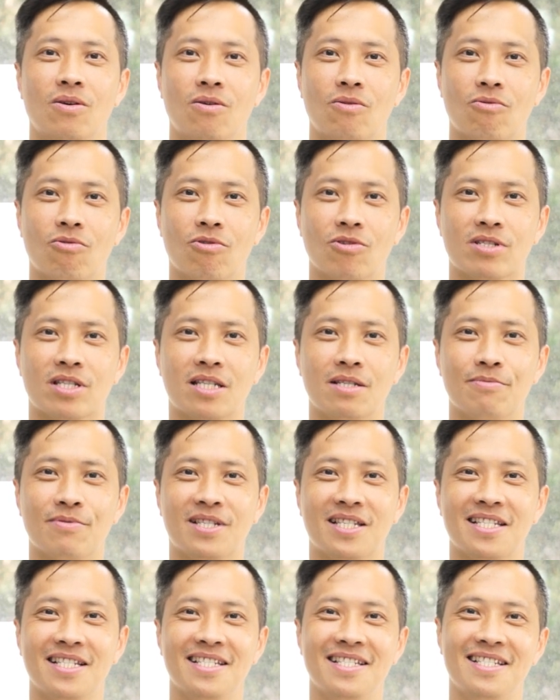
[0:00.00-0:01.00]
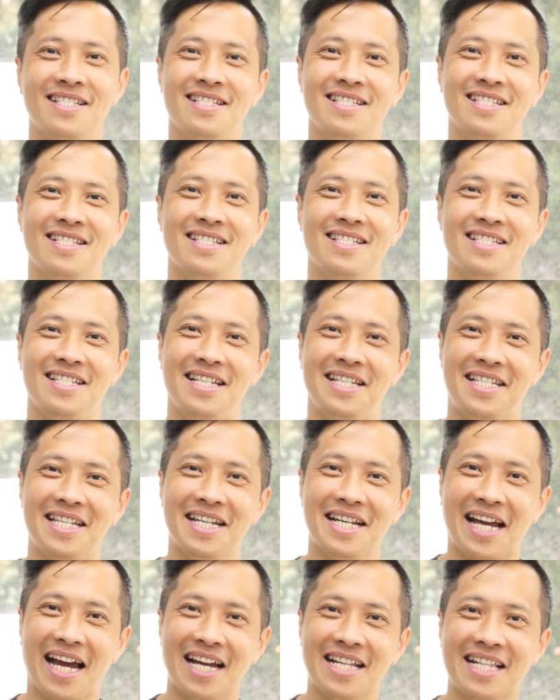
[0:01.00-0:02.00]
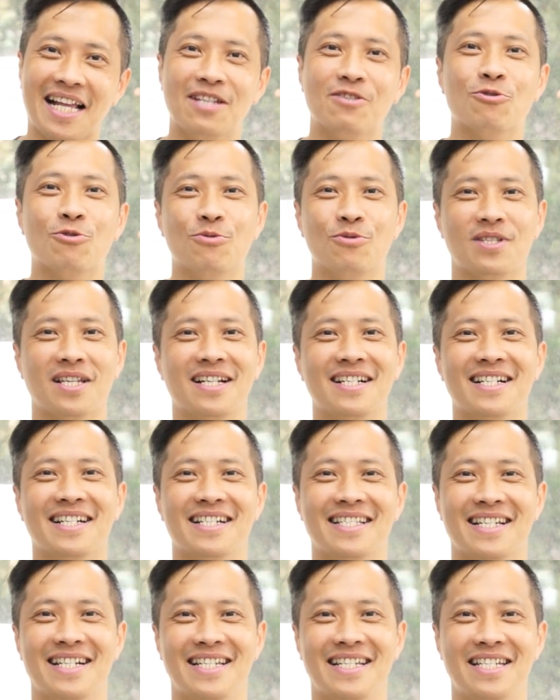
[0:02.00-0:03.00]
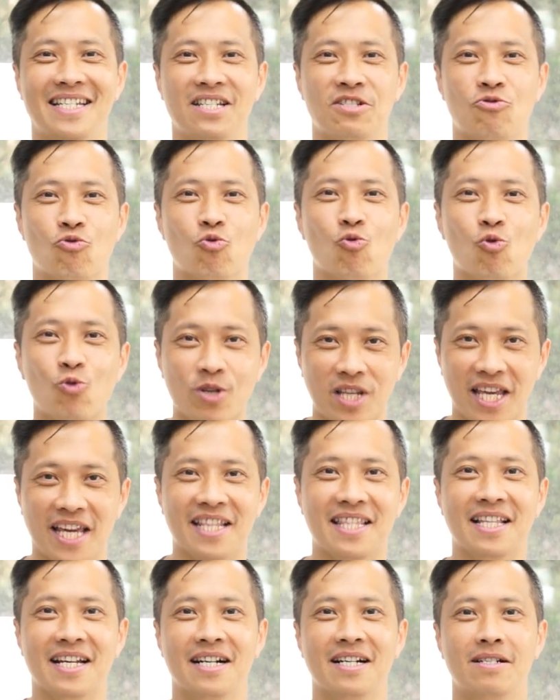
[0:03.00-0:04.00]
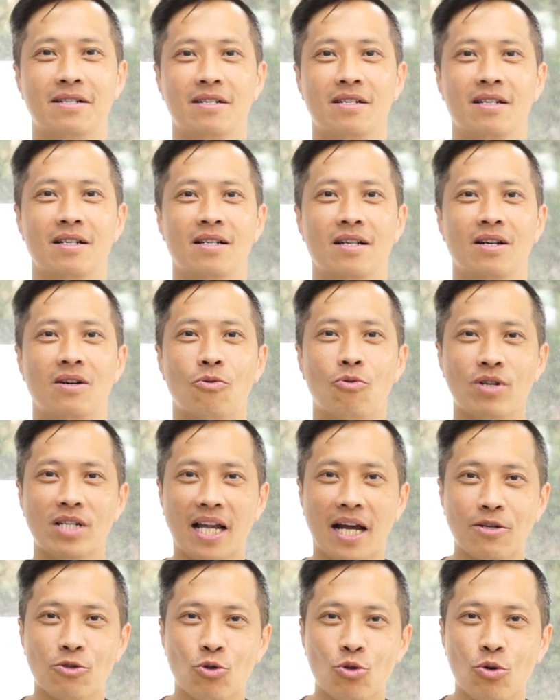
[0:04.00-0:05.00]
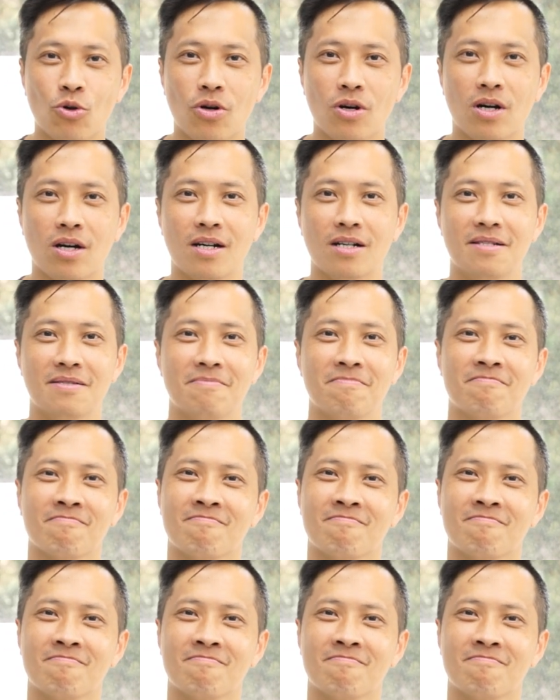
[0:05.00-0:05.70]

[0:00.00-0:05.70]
我是不是已经开单数车，可能已经五年了，我想说